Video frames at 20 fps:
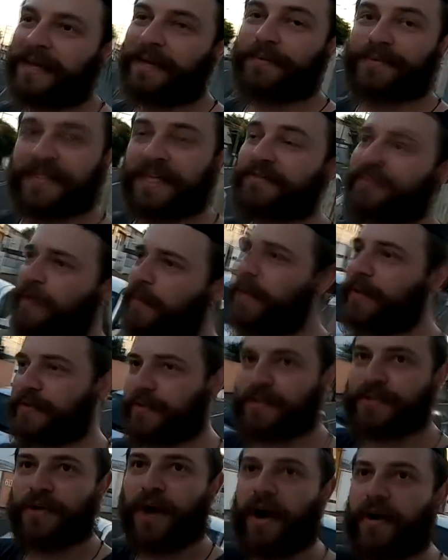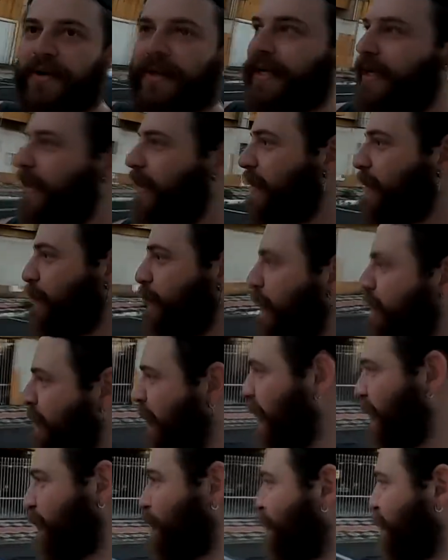Vocês viram meus stories? No
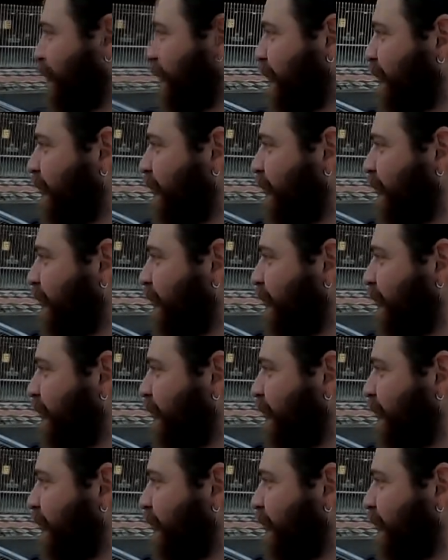avião? Não viu? Eu